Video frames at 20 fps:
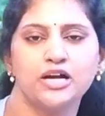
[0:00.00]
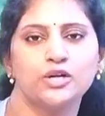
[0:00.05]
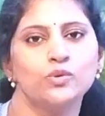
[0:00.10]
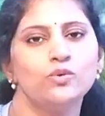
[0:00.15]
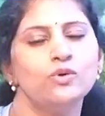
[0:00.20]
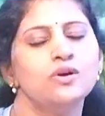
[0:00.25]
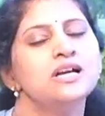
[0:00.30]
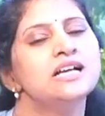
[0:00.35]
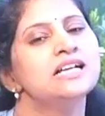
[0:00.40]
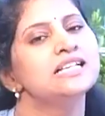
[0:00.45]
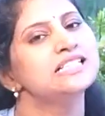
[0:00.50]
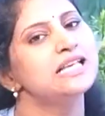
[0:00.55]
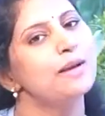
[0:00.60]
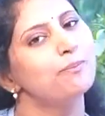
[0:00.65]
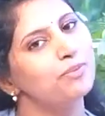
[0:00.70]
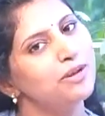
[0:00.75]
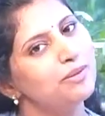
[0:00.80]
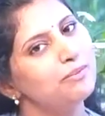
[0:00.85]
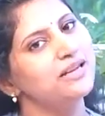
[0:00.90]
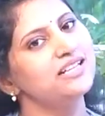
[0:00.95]
పాటు
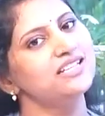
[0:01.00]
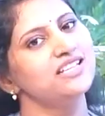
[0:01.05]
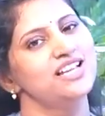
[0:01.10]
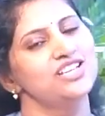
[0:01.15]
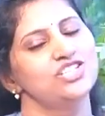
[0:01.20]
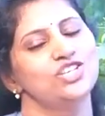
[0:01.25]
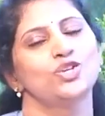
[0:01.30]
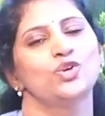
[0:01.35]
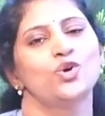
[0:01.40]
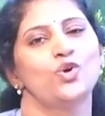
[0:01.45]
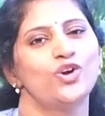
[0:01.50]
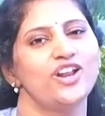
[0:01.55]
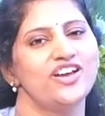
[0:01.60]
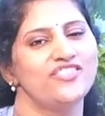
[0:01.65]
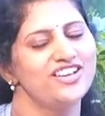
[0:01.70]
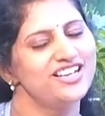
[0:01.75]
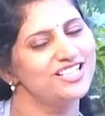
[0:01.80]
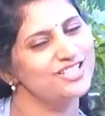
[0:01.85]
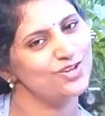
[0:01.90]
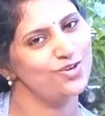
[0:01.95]
సప్లిమెంటేషన్ కూడా
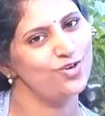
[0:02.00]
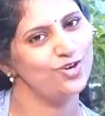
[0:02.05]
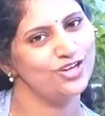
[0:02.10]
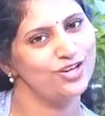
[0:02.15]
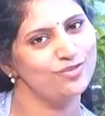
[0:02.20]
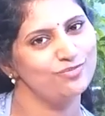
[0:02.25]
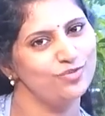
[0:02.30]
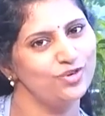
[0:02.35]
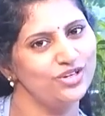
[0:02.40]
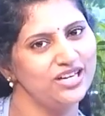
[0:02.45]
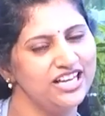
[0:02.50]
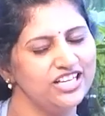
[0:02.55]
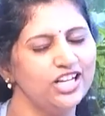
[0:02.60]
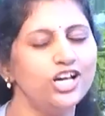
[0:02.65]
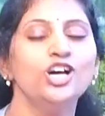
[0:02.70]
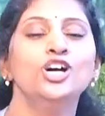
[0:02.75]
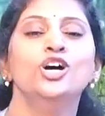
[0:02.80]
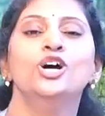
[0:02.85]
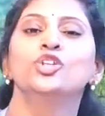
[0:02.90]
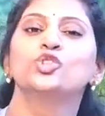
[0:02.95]
వేసుకోవటం వలన
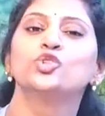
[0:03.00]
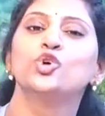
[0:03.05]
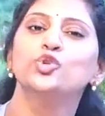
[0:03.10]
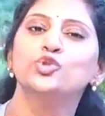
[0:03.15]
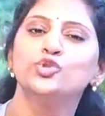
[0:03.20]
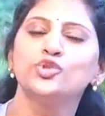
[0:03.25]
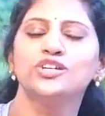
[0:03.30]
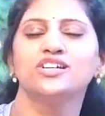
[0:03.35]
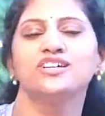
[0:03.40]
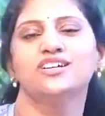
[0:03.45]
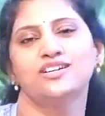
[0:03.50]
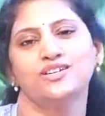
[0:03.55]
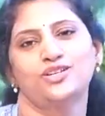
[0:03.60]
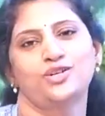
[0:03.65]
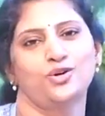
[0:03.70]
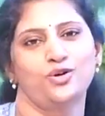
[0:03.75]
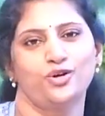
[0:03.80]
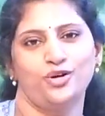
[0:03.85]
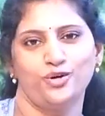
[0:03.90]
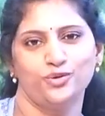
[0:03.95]
తొందరగా
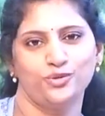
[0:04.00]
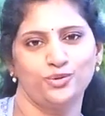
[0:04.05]
క్యూర్